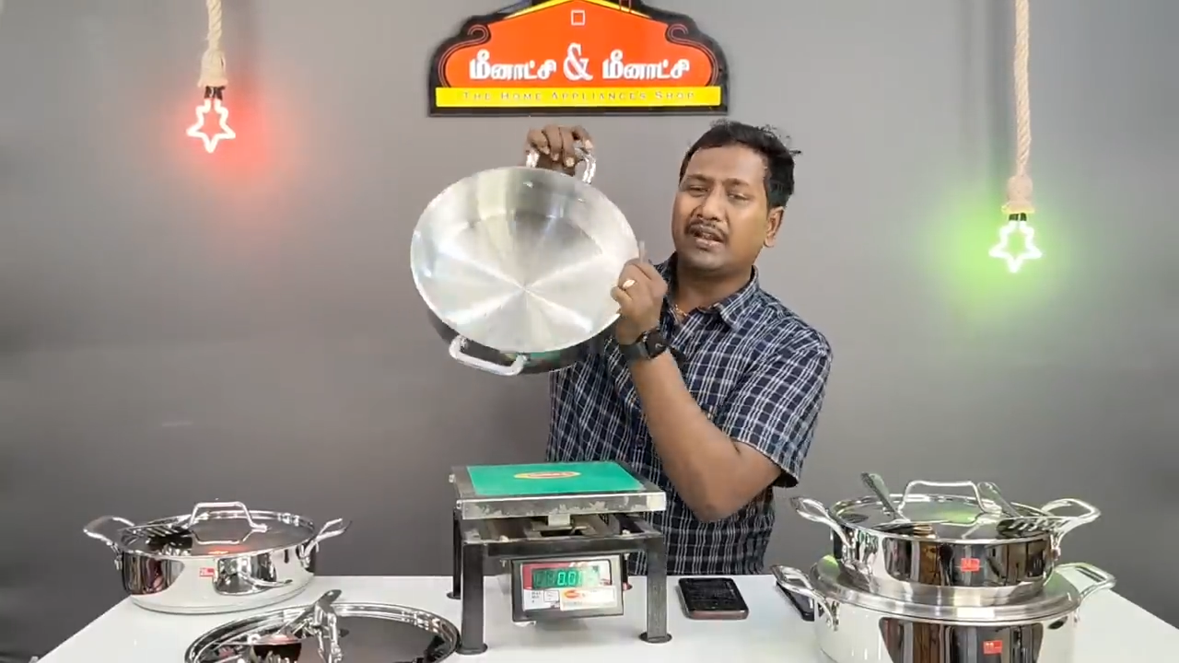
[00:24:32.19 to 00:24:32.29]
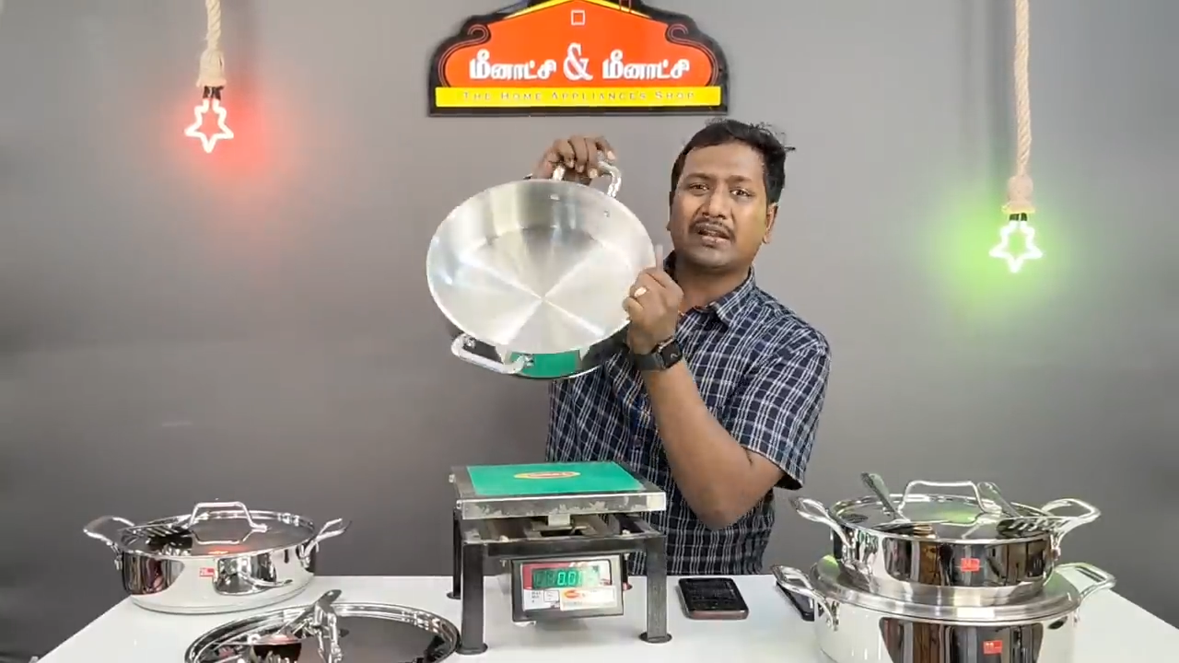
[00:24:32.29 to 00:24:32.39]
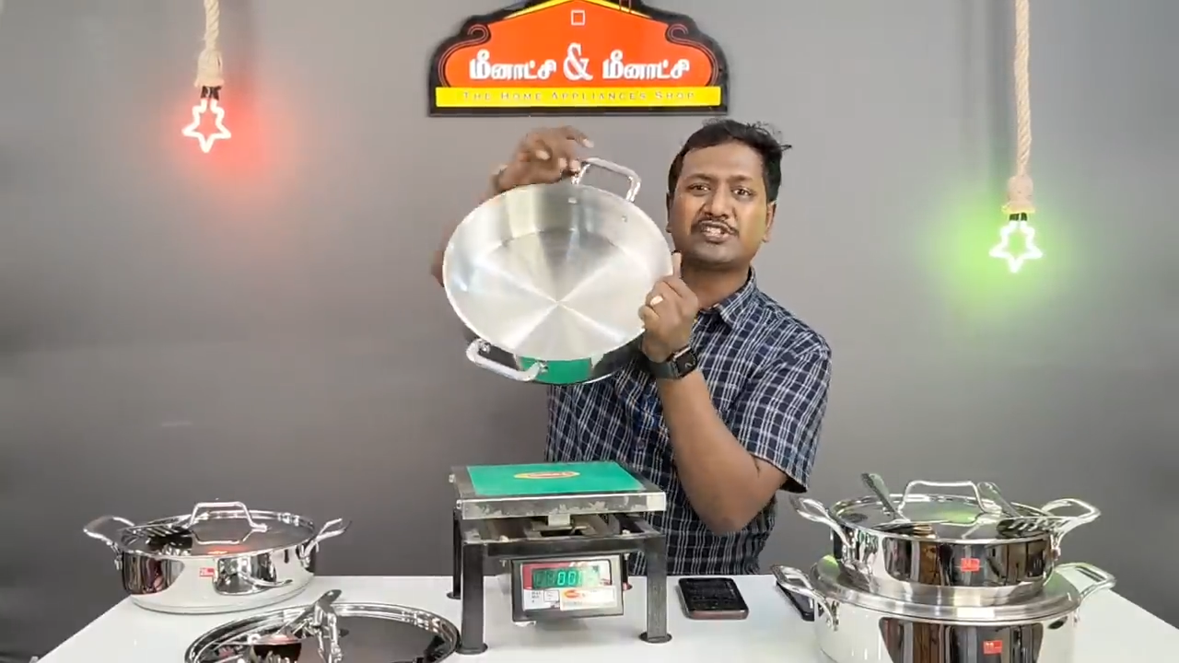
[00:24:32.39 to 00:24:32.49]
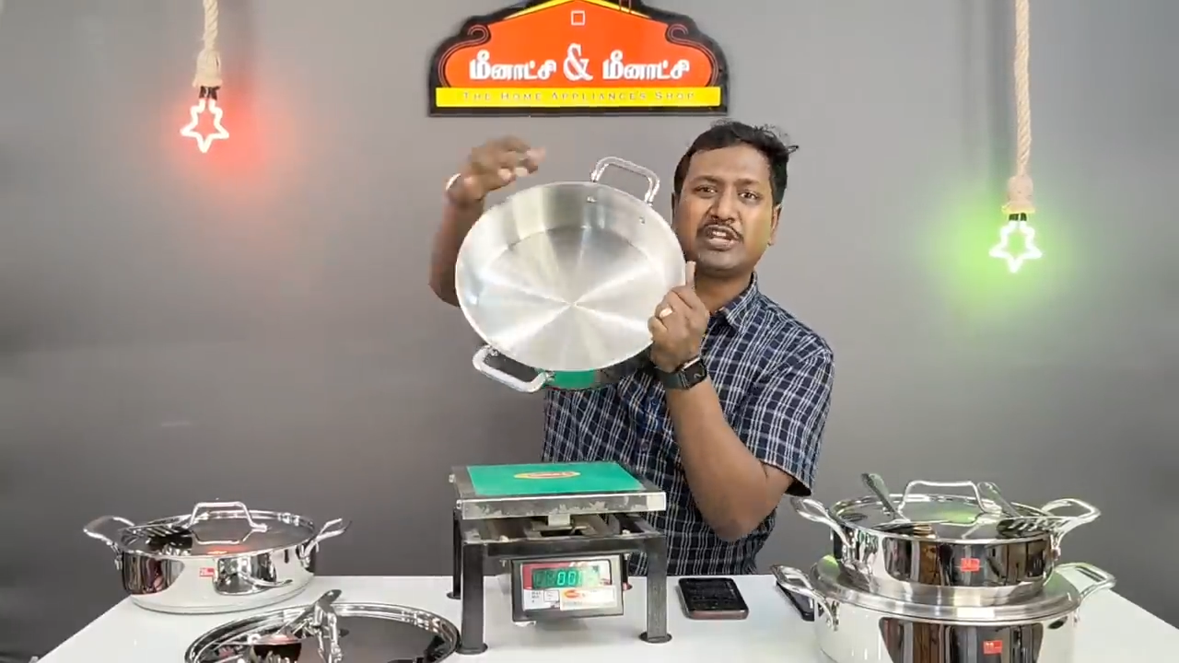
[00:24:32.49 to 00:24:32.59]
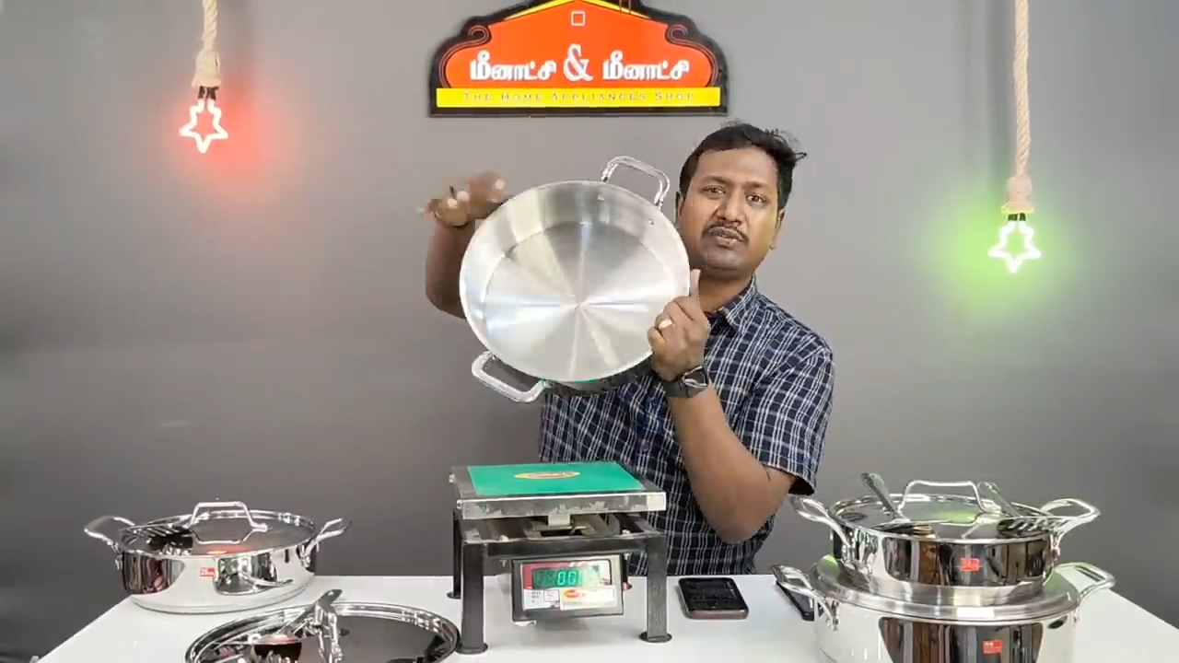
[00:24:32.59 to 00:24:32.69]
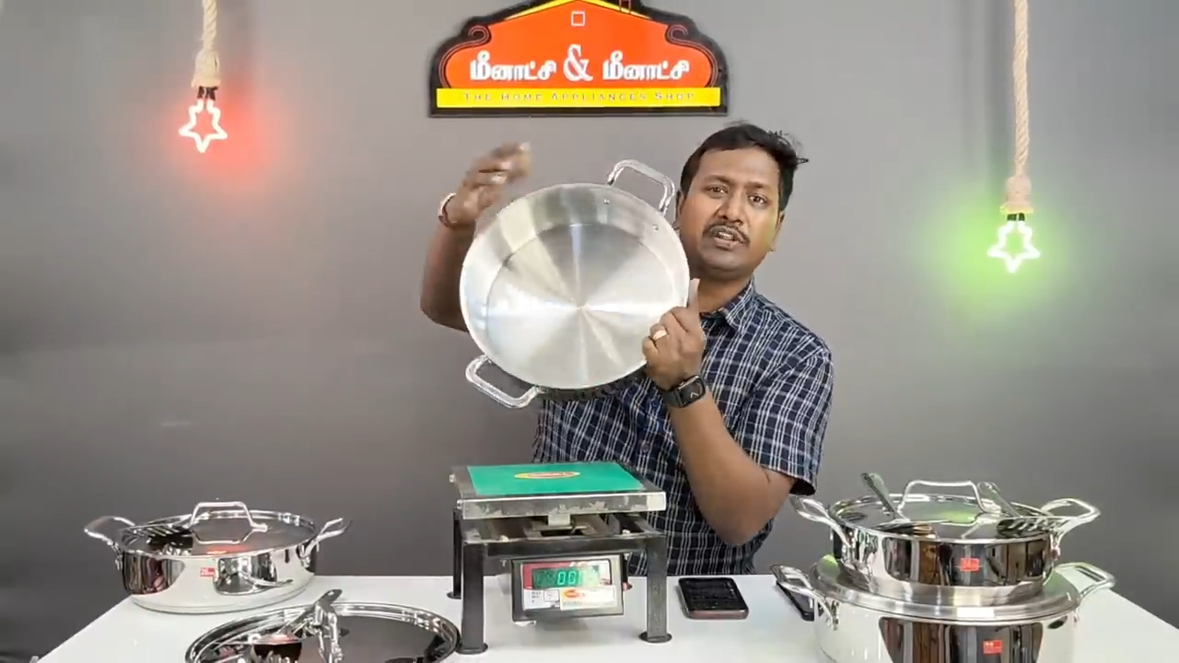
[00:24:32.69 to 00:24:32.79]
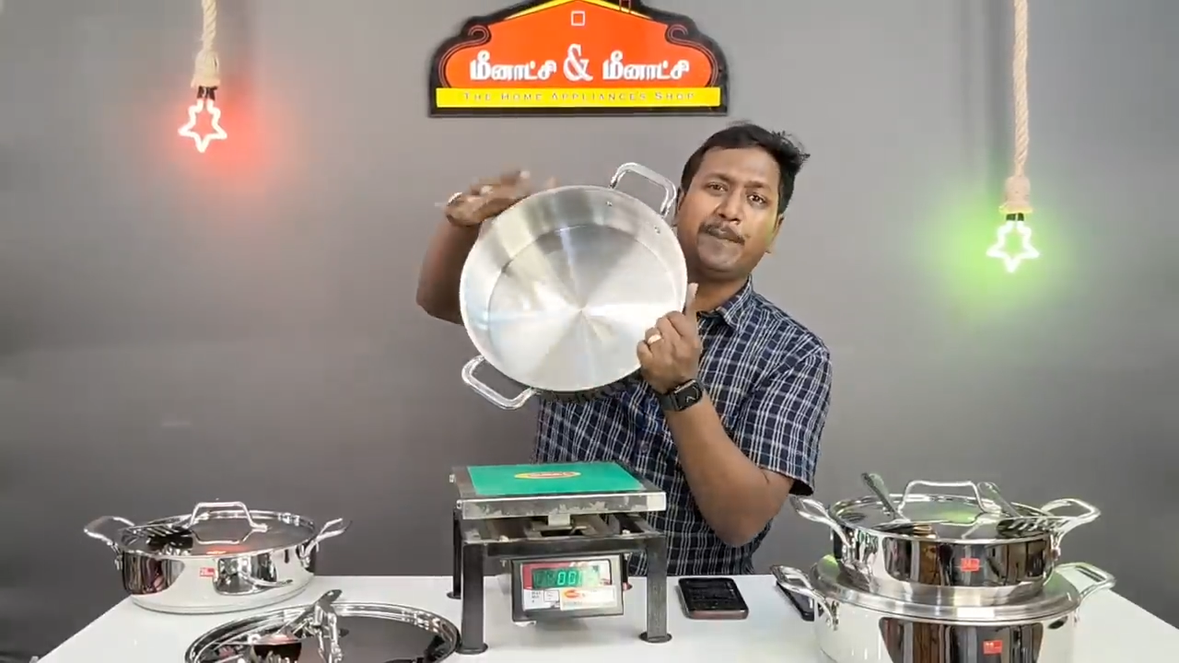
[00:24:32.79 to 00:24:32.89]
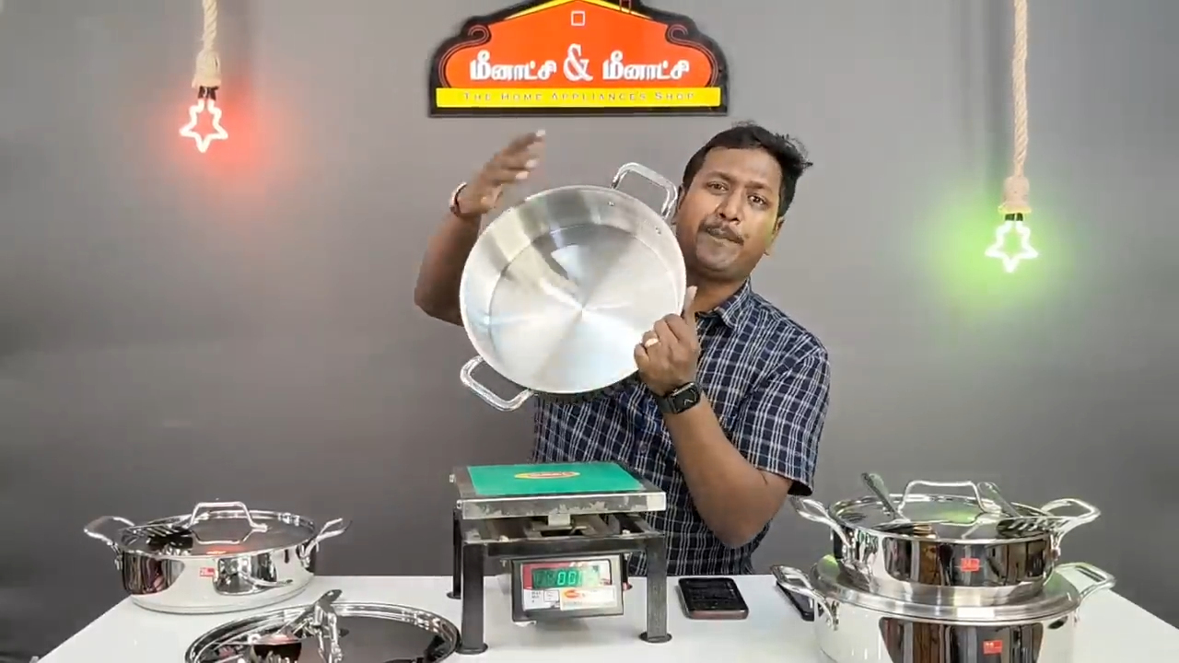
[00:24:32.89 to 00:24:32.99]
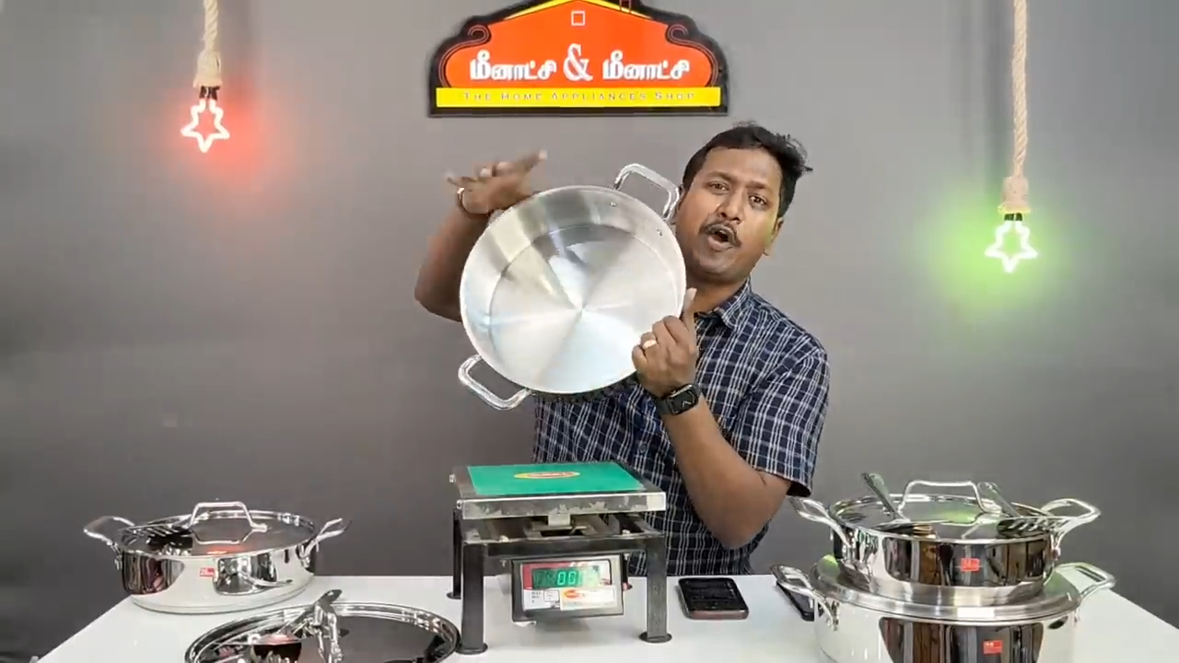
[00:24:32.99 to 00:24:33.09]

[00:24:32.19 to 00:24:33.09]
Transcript: இருக்கிற ஷீட் வந்து